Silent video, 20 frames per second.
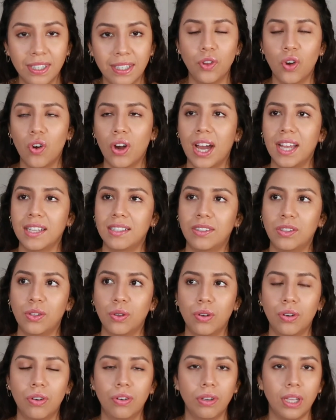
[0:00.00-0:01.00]
No
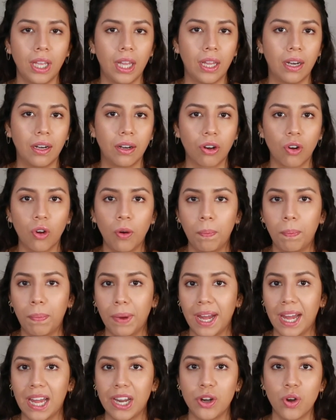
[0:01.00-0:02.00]
gasto en
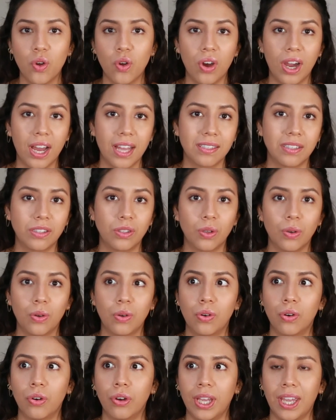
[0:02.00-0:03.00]
ropa, no
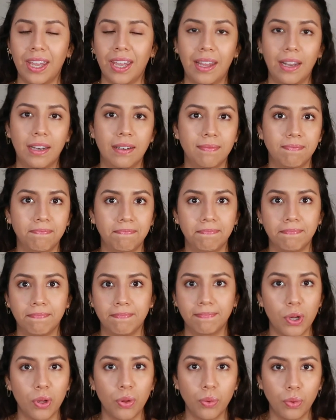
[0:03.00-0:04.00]
gasto en
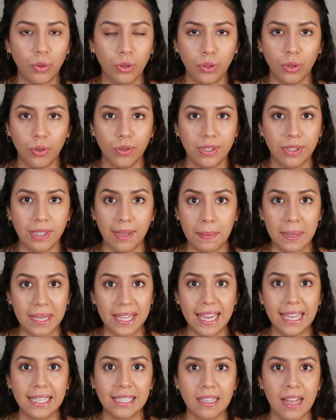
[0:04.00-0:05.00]
productos de
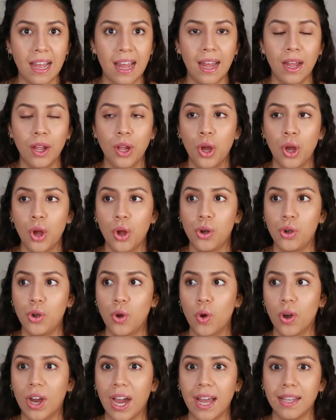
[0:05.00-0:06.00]
belleza,
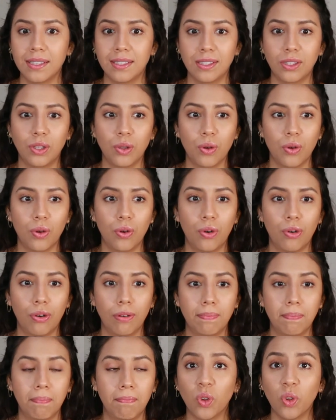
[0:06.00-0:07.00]
no
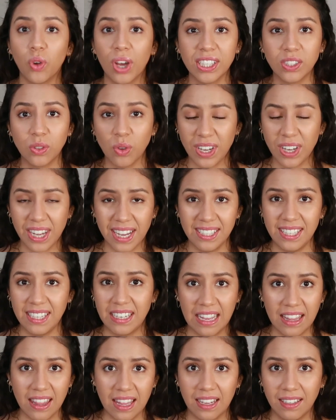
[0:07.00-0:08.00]
gasto, no gasto en casi
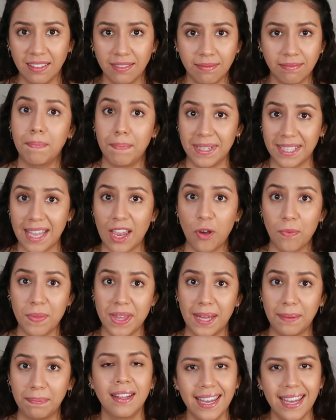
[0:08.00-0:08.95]
nada más que en comida.